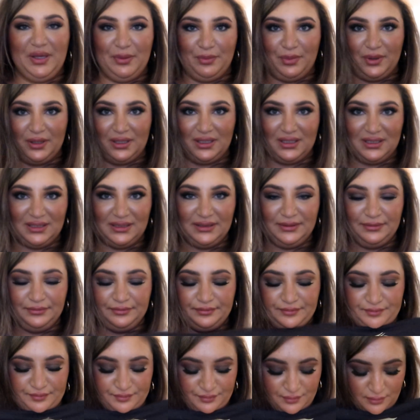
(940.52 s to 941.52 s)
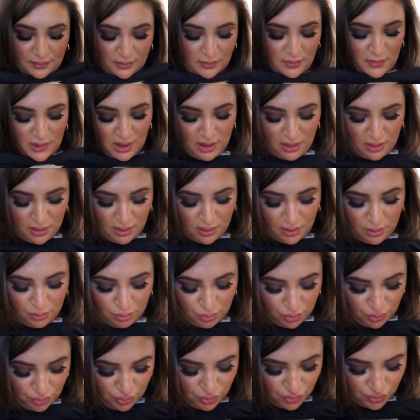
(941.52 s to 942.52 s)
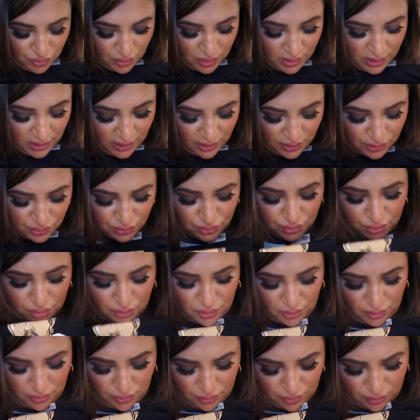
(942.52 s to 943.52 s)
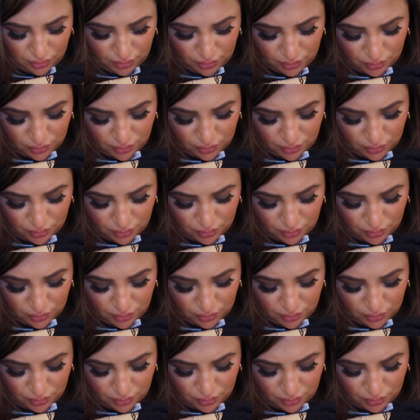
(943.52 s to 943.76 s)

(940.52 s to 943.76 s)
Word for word: Bieber'lı. Bunun üstüne ne yazıyor?